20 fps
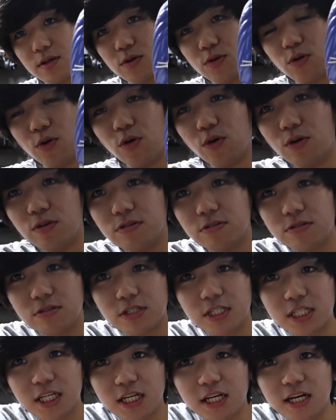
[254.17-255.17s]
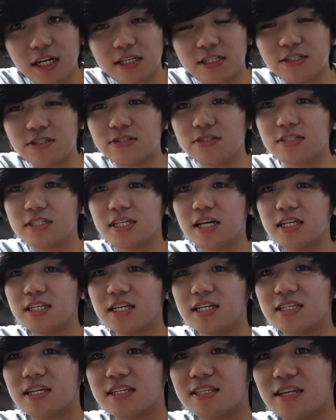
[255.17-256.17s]
購入してから13
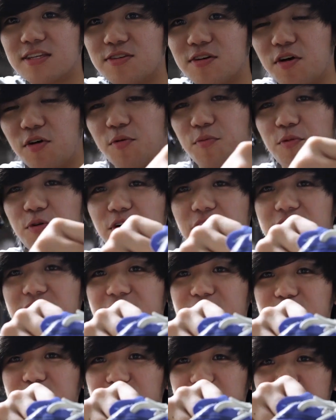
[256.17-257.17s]
年経ったとは思えない美